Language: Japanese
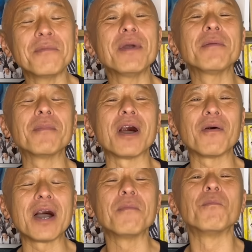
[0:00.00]
メンバー
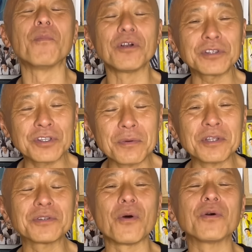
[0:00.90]
はもっと
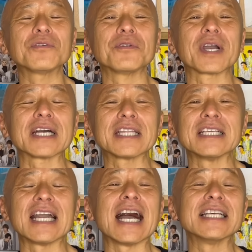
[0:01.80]
もっと多くの方
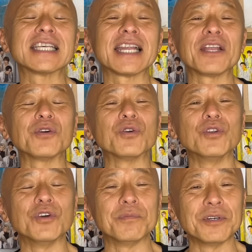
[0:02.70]
に愛される
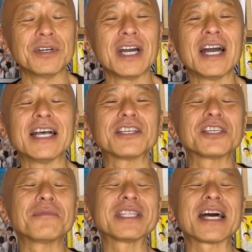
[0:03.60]
グループ、そし
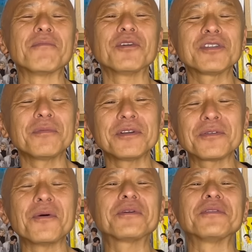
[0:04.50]
てまたもっともっ
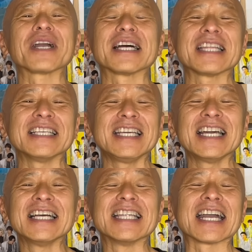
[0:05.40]
と多くの方に
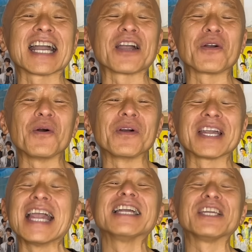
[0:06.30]
なんかこう
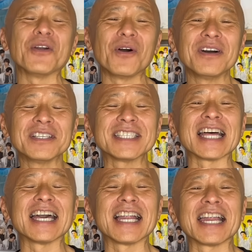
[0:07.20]
元気を
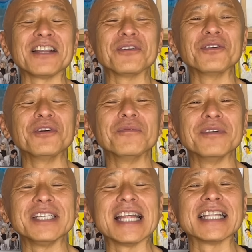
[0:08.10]
伝えられる
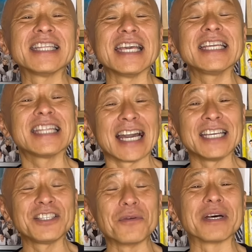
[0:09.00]
グループになっていきた
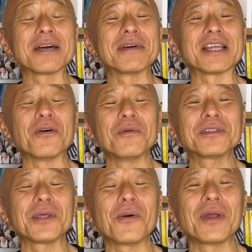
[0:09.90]
いとまだまだ思っ
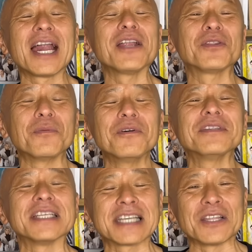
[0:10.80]
ておられると思うん
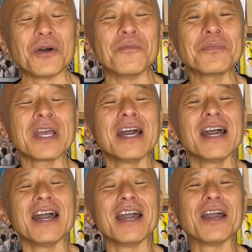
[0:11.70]
ですけど、
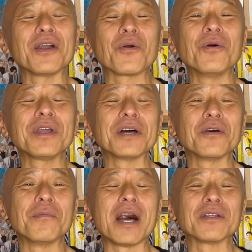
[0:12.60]
えー、今夜
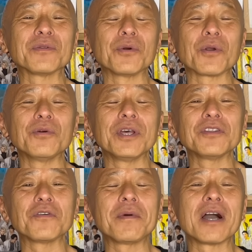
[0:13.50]
のまあ東京
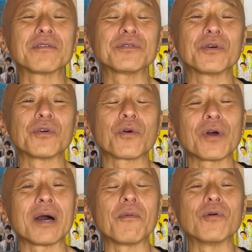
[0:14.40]
フレンドパークとの
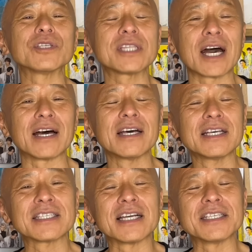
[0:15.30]
コラボをした
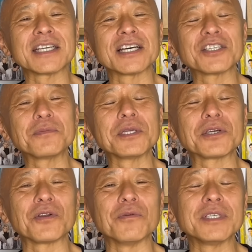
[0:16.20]
3時間
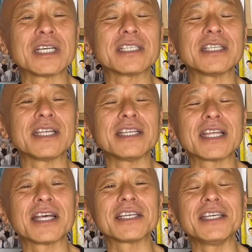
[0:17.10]
スペシャルを見させていた
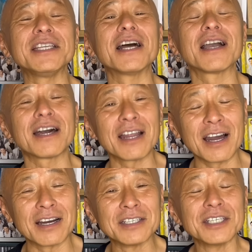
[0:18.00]
だきなが
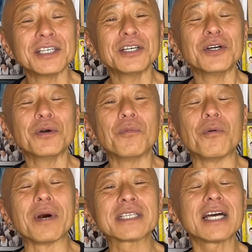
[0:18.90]
ら、もう
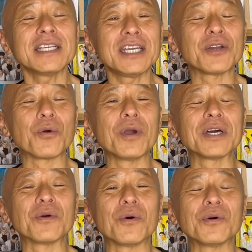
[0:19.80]
まさに今夜
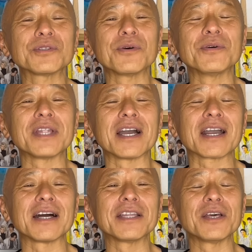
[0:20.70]
の放送なん
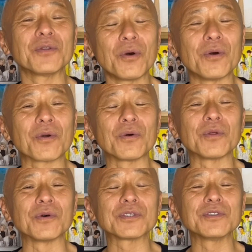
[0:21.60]
かでのこ
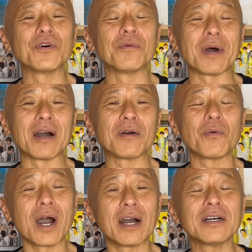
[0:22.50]
の snowman
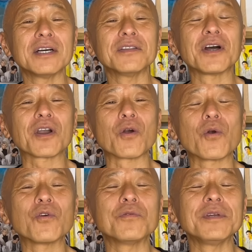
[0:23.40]
はなんか
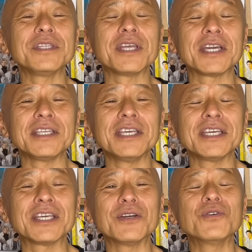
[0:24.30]
国民的人
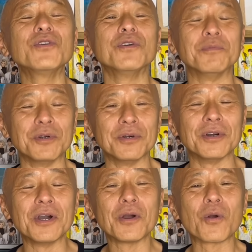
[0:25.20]
気グループ、
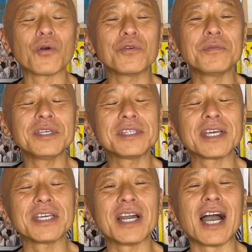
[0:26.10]
国民
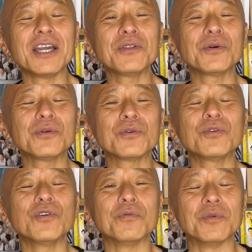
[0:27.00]
的
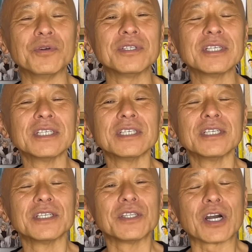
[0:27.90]
アイドルグループ、
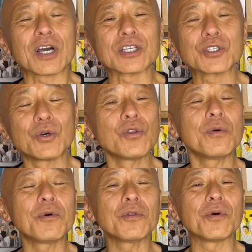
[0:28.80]
なんかその
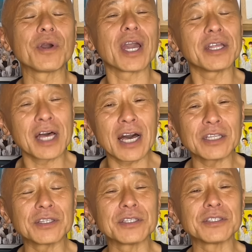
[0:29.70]
ものやなっ
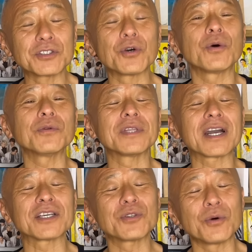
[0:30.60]
てそう、なん
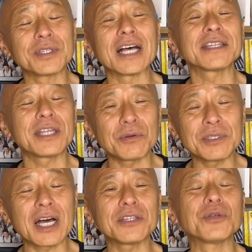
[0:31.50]
かそうなってる
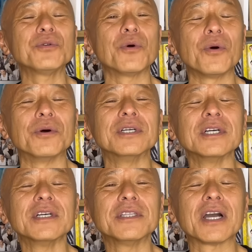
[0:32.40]
なっていうのを、
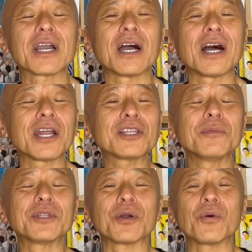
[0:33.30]
なんか改
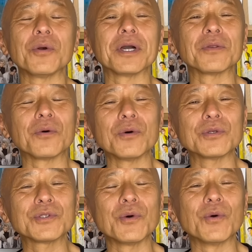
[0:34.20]
めて今夜の放
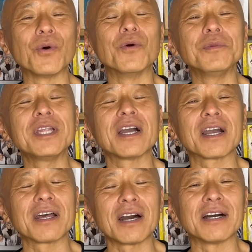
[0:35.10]
送を見な
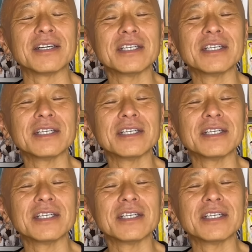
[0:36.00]
がら、